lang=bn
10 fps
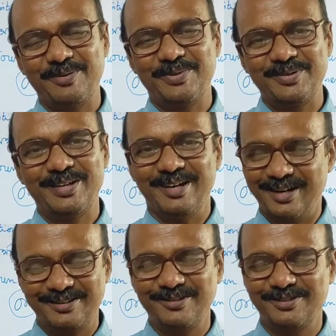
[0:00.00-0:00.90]
আমার পক্ষে
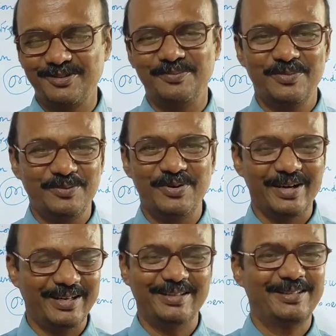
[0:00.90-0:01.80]
আসলে সম্ভব
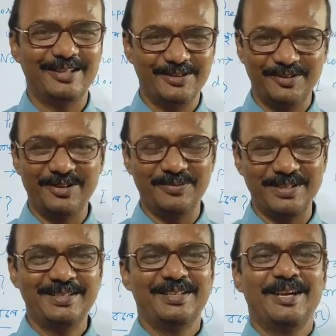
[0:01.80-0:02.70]
হয় না তার জন্য
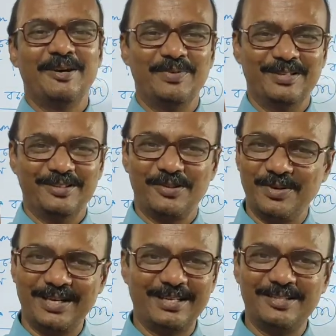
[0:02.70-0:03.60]
আমি আপনাদের
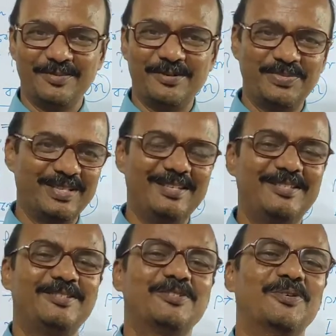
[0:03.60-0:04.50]
সবাইয়ের কাছে মাপ
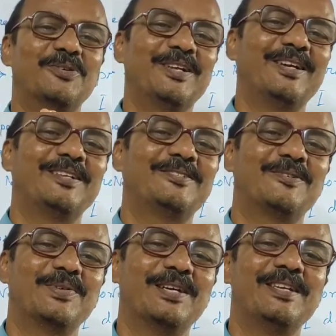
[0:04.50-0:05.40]
চাইছি সকলের কাছে
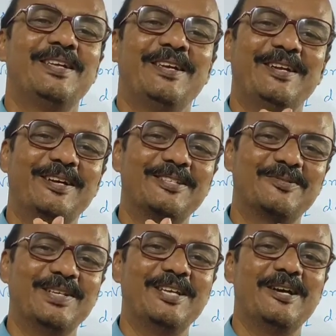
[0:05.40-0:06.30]
সবাই এর কাছে
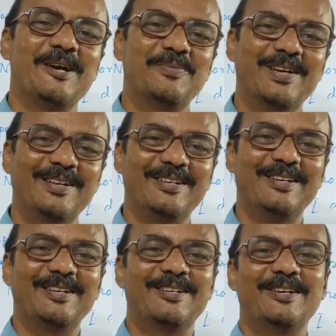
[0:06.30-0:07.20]
মানে আমার
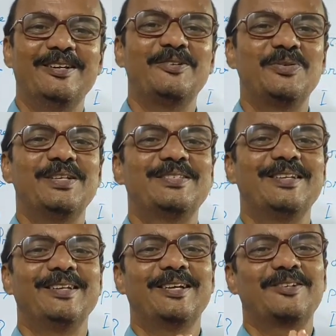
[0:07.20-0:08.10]
এটা একটা রিকোয়েস্ট
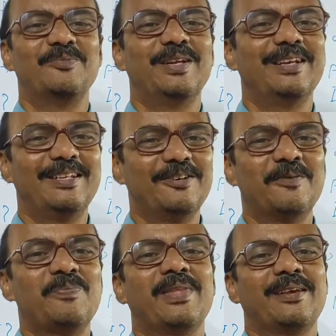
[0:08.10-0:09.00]
যে এটা একটু মেনে নিও
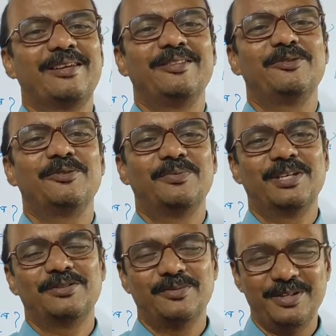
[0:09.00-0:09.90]
কিন্তু
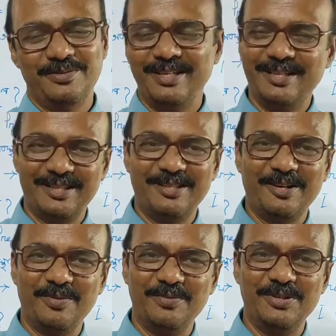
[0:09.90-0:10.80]
তোমরা সবাই দেখতে
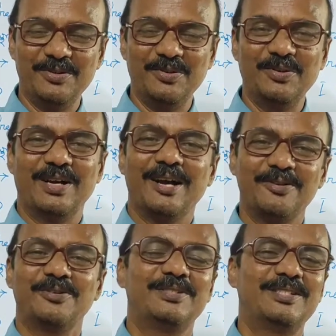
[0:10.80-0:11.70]
থাকবে ভিডিওগুলো
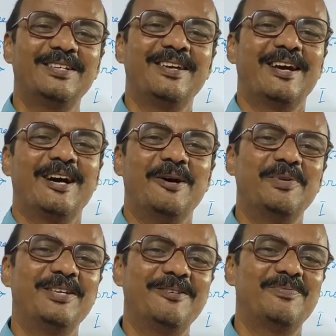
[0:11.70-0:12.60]
কারণ হচ্ছে আমি